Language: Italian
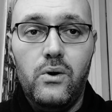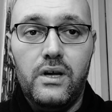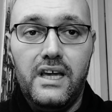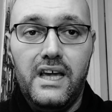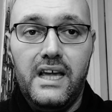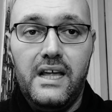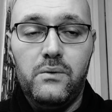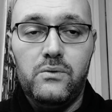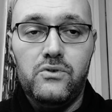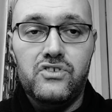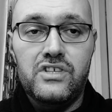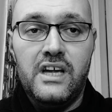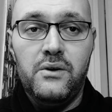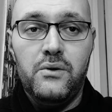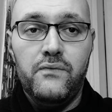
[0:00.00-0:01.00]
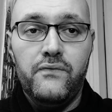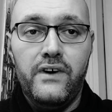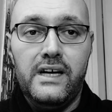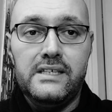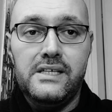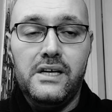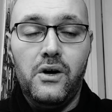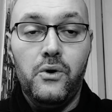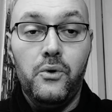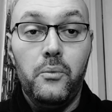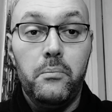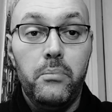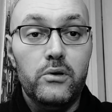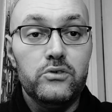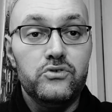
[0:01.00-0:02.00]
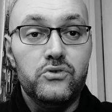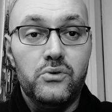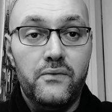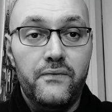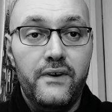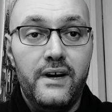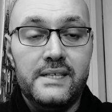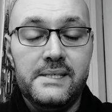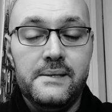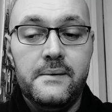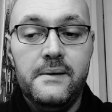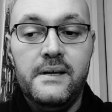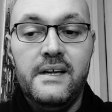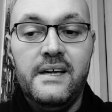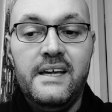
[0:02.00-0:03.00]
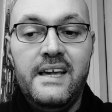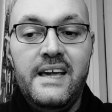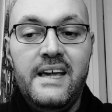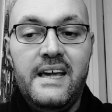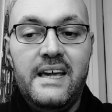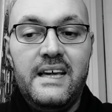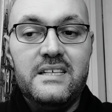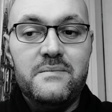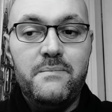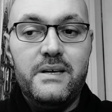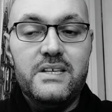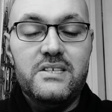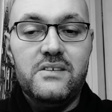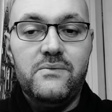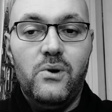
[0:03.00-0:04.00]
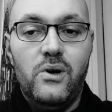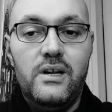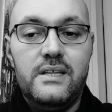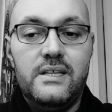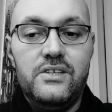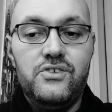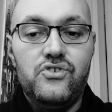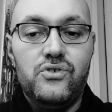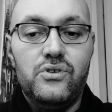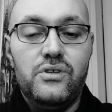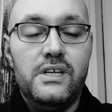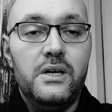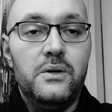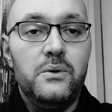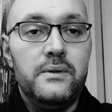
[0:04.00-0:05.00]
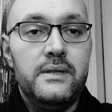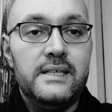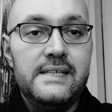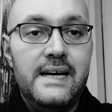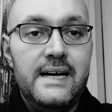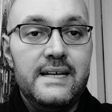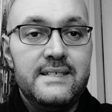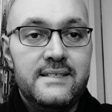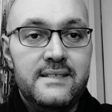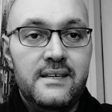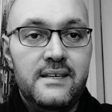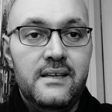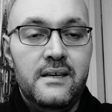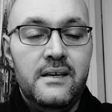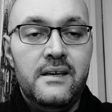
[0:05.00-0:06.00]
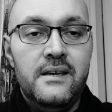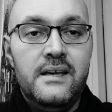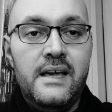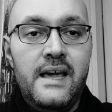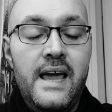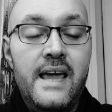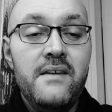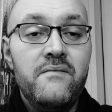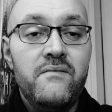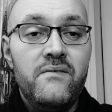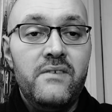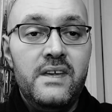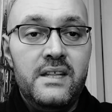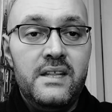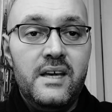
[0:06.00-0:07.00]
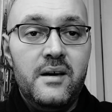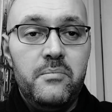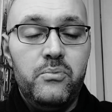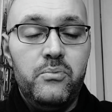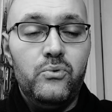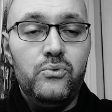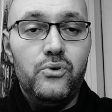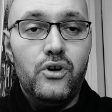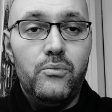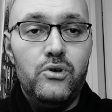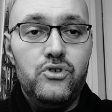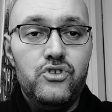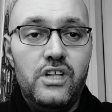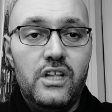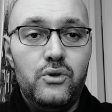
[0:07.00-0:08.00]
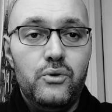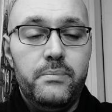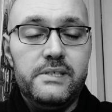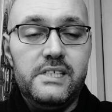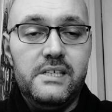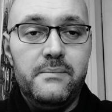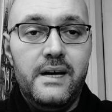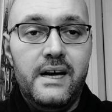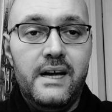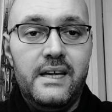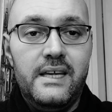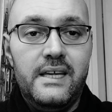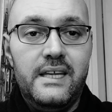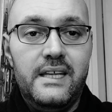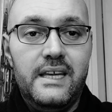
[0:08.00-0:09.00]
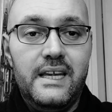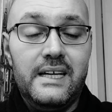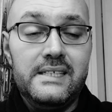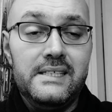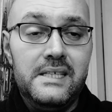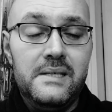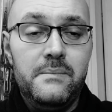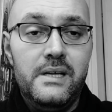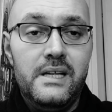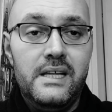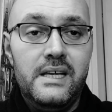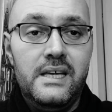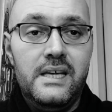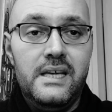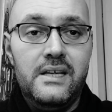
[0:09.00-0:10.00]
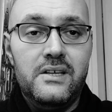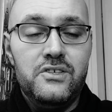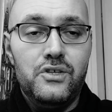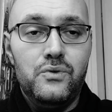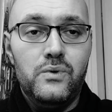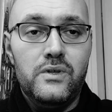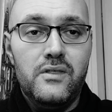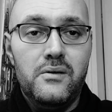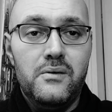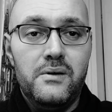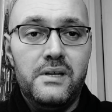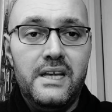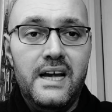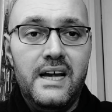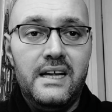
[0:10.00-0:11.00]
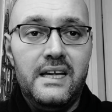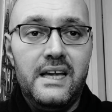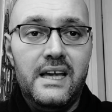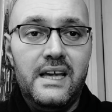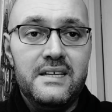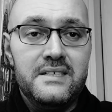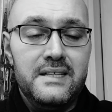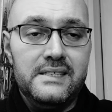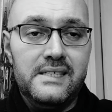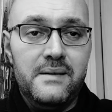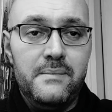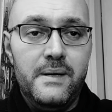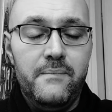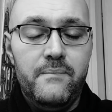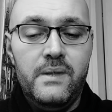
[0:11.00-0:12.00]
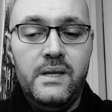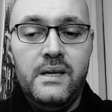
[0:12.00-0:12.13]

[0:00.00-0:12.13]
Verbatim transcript: che non sanno fare o non possono fare e spesse volte ci sono dei contrasti e invidie, appunto come ho citato prima, incredibili in situazioni anche estreme